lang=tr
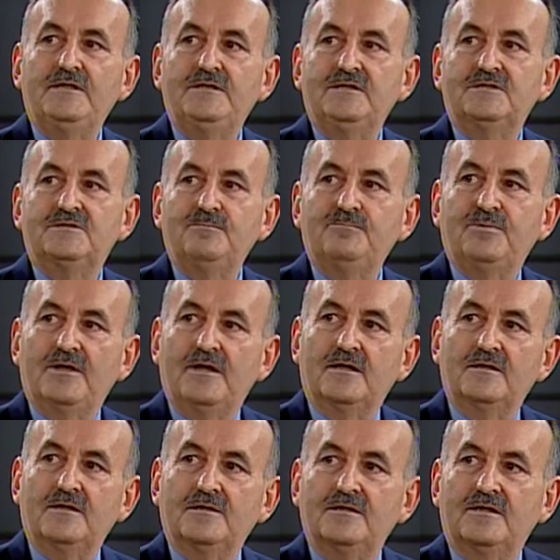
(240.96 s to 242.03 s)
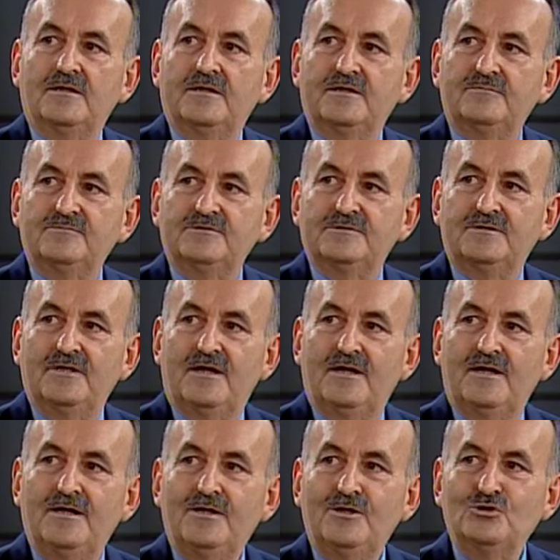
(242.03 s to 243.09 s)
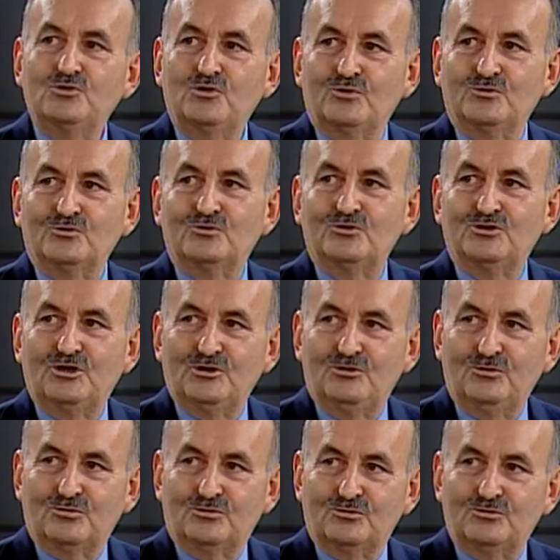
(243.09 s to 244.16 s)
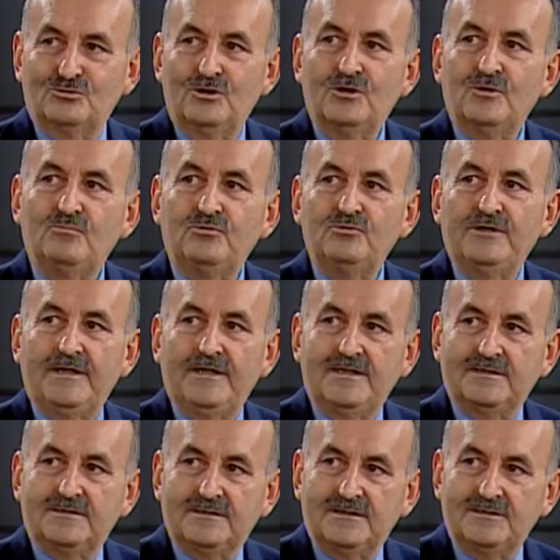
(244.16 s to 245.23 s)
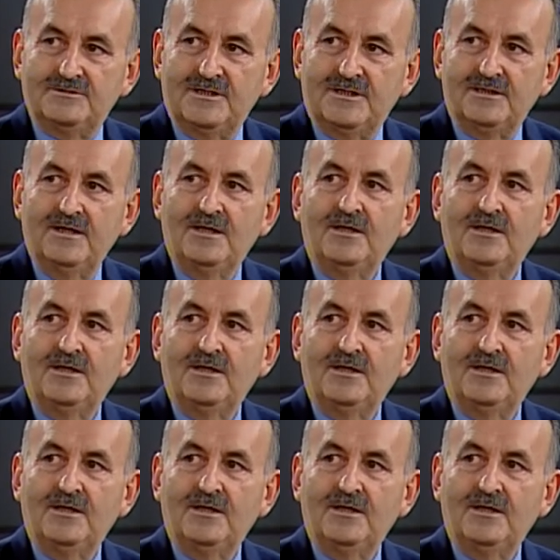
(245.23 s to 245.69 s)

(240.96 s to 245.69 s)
için planladıklarımızda sorunsuz gidiyoruz. Bu neyi getirecek?